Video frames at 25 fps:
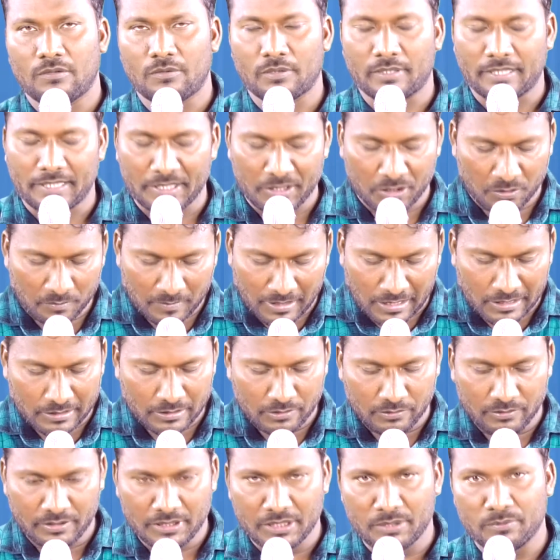ఒక రెండు
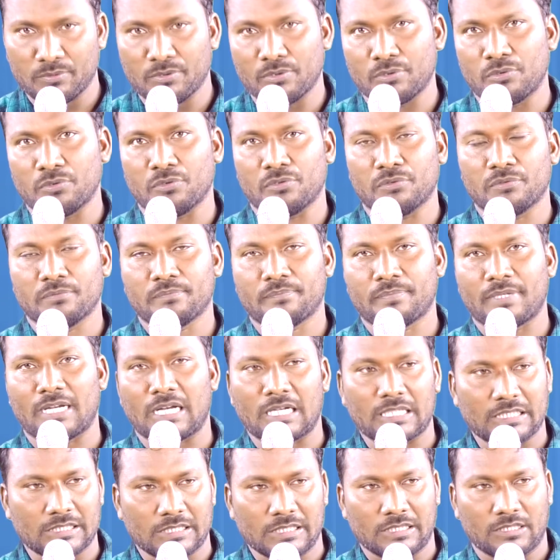మాటలు దేవుడితో
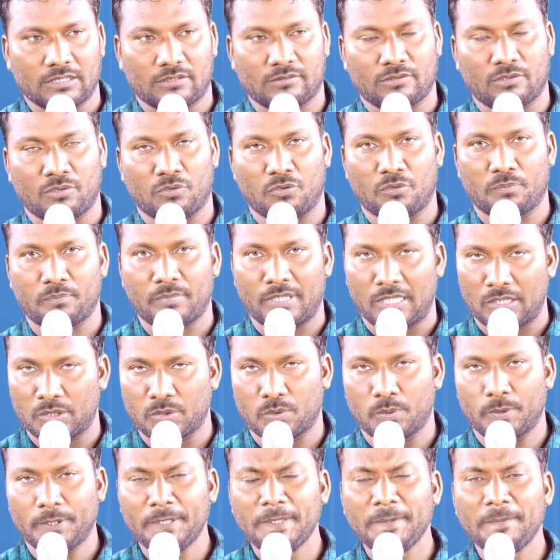ప్రార్థనలో
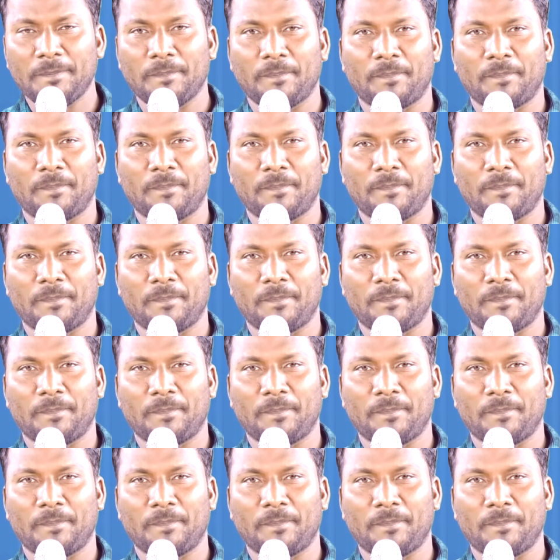పాల్గొని